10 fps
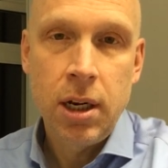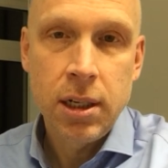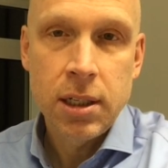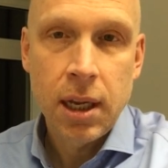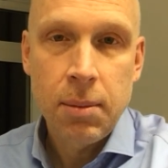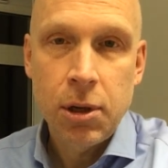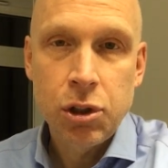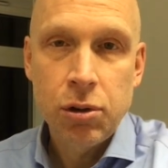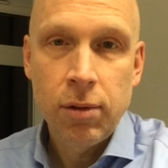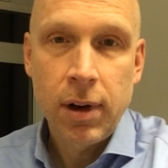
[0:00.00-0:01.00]
Ich drehe mal ein
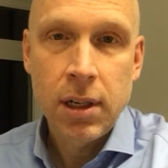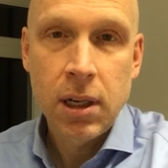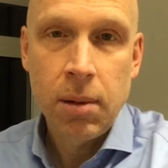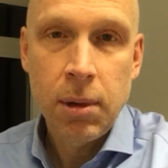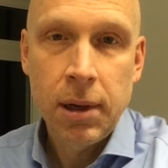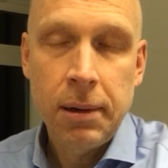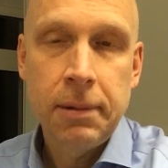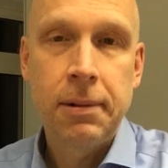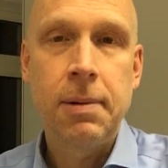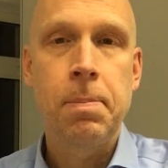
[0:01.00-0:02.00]
Stück weit die Kamera.
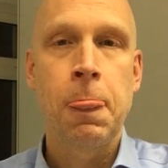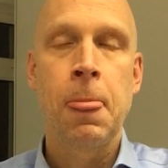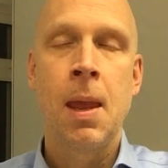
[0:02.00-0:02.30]
So.